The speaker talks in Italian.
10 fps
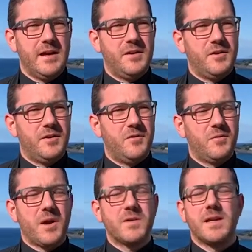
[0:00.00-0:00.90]
Eh,
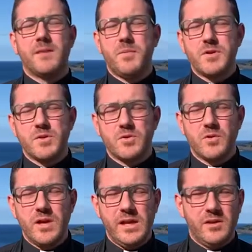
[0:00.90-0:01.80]
una cosa che poi
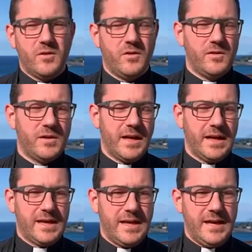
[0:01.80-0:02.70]
sottolineo
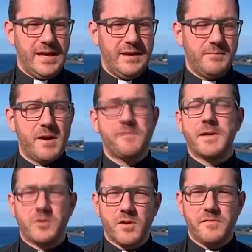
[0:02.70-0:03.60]
e che mi ha
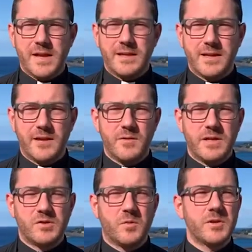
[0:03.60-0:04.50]
fatto riflettere questo,